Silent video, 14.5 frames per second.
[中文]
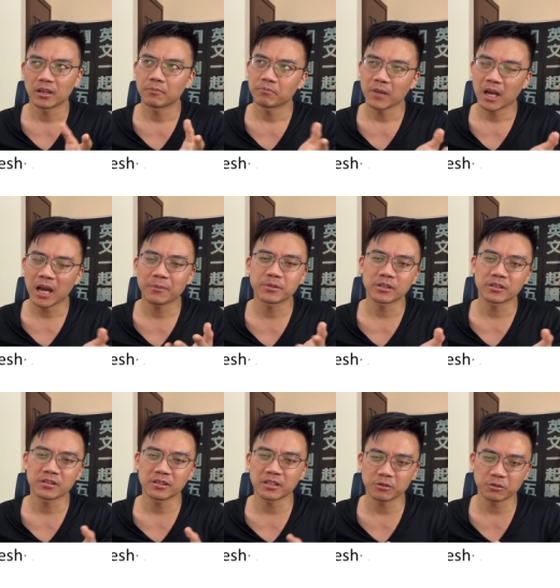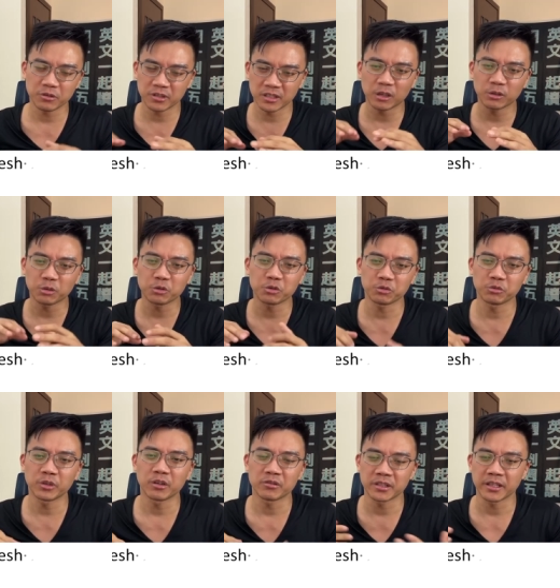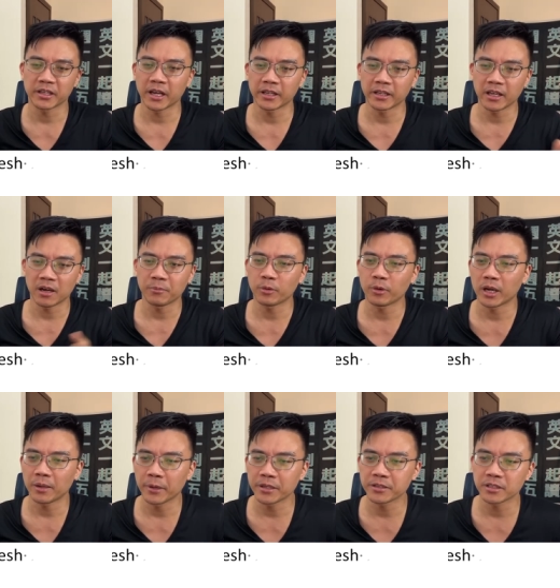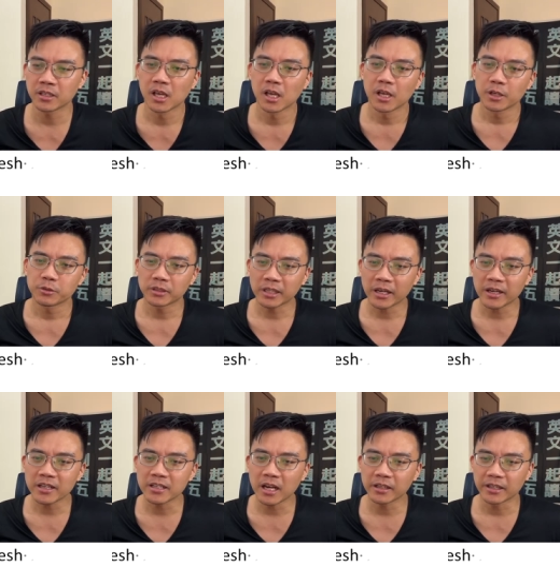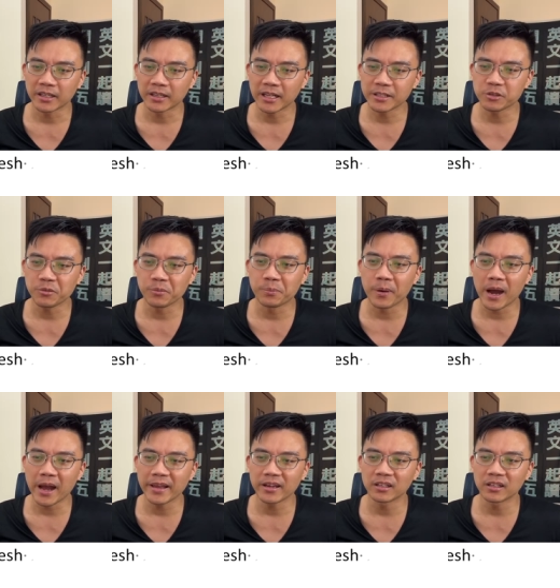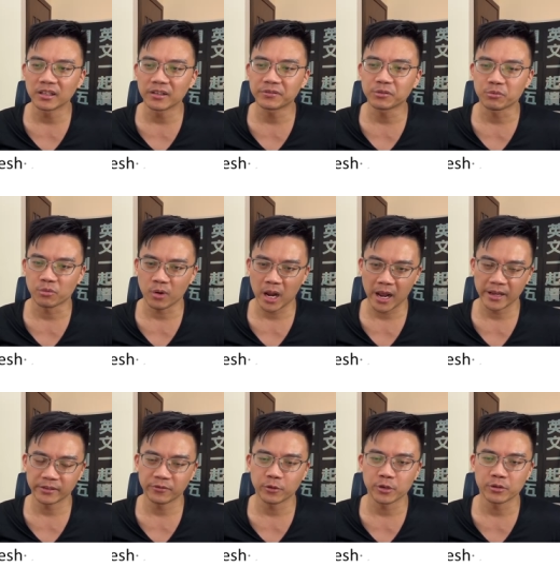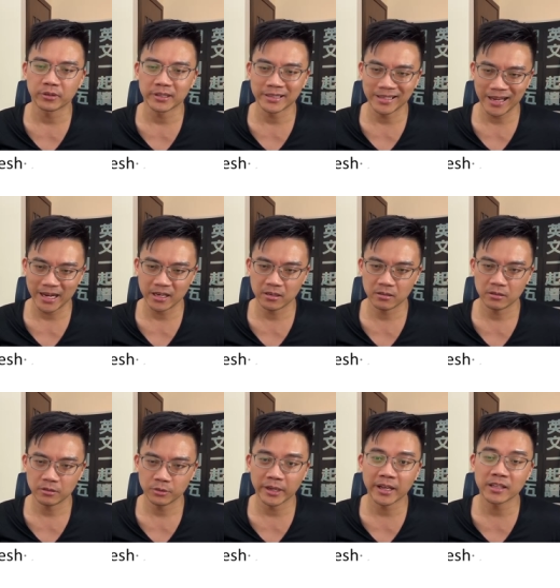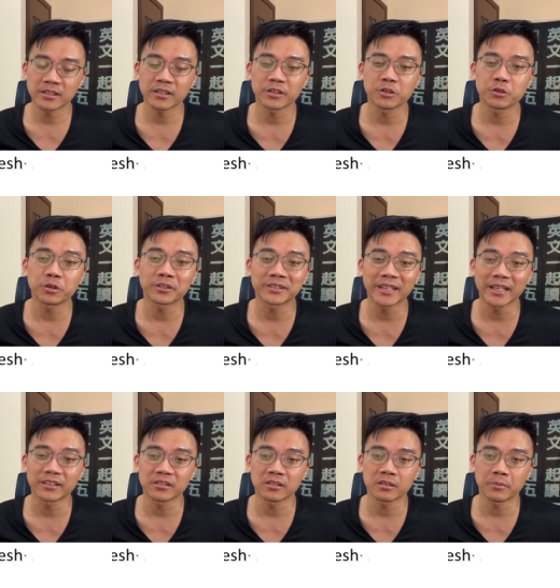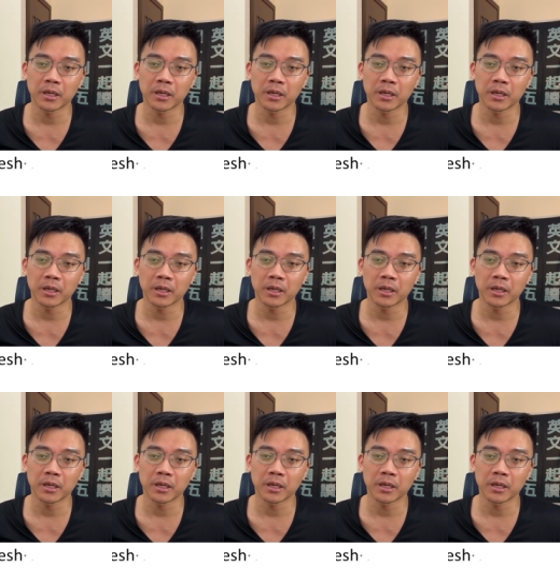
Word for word: Hub 这个字叫做交通枢纽之类的概念，好，不管了，没关系。所以它可以让你 Let you buy a lift ride for your date。所以你看这个 Your date 是什么？